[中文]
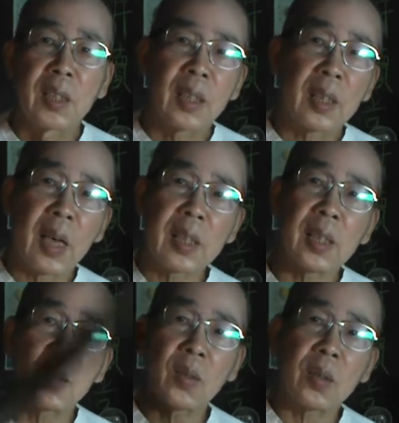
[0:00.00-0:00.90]
他拿这
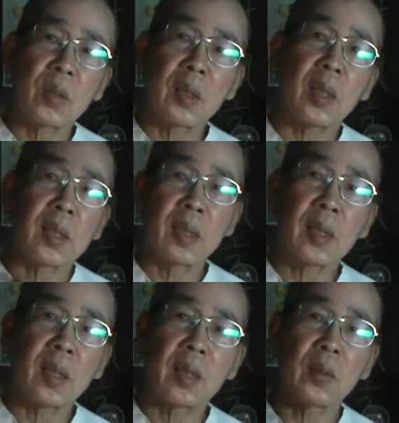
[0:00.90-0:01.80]
个东西去这样
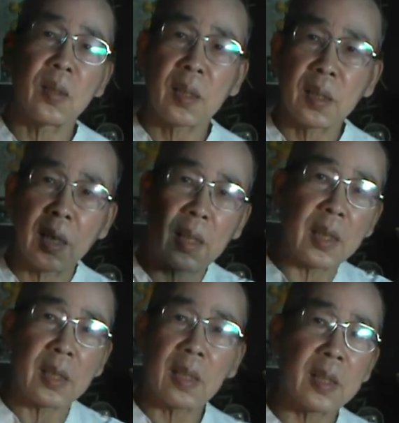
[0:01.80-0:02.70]
啊，用那个长
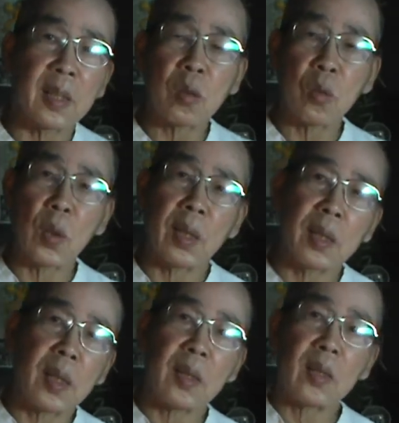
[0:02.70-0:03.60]
杆这样这样甩的
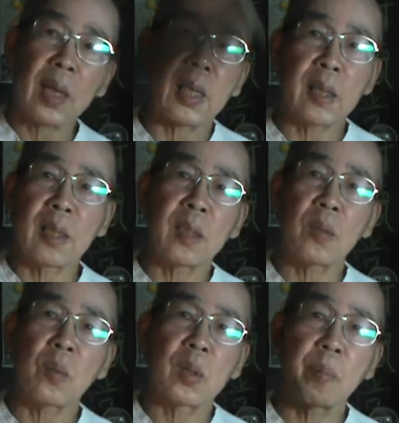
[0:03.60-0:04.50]
时候，他就打上那个
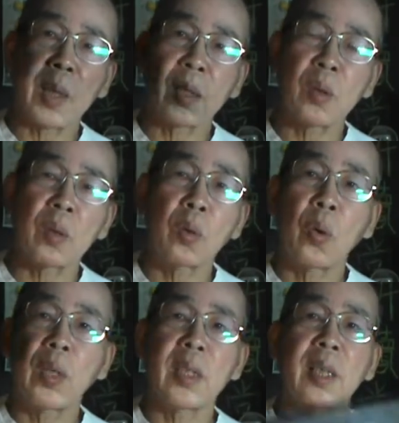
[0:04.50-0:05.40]
谷子，把那个
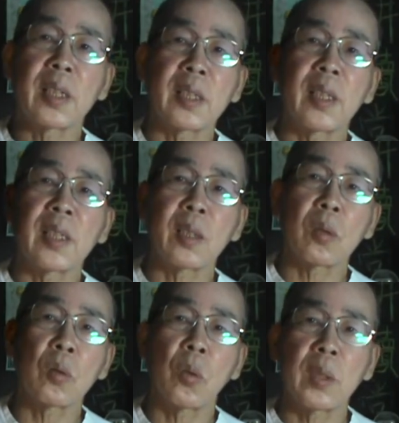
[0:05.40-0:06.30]
脱粒了。简单讲就
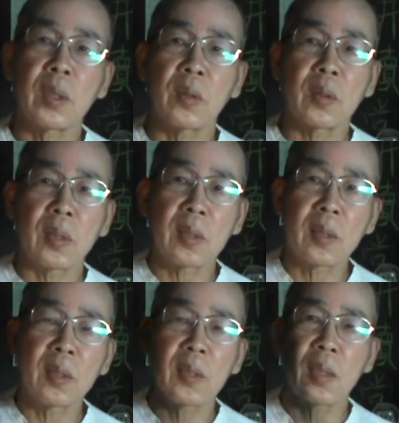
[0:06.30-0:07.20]
是脱粒用的，
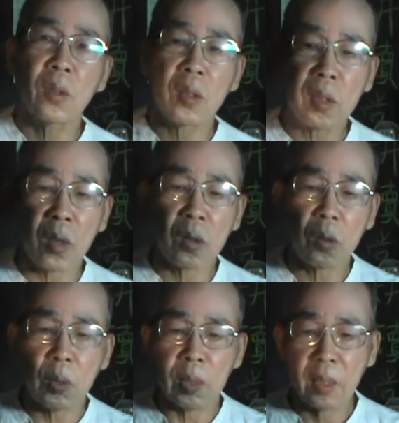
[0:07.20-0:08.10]
那个叫做哨子
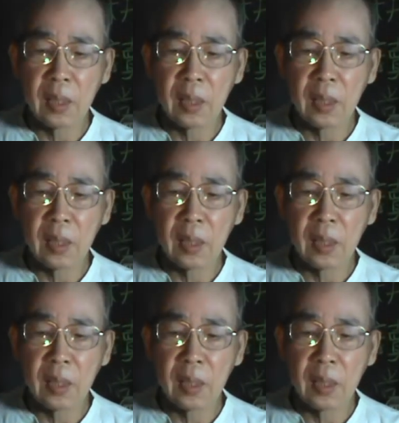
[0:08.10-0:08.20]
棍。